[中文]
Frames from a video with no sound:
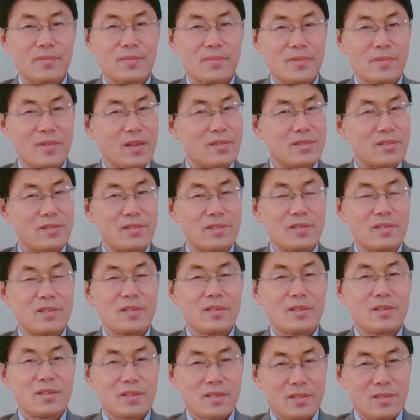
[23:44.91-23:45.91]
但是
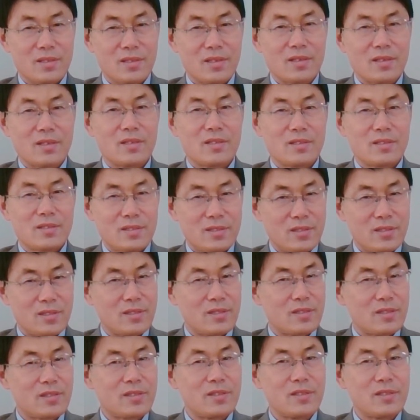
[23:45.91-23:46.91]
这只
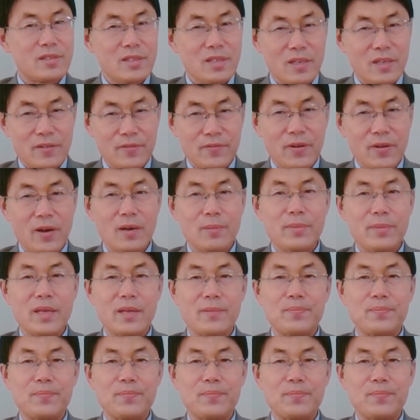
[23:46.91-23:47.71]
是一方面。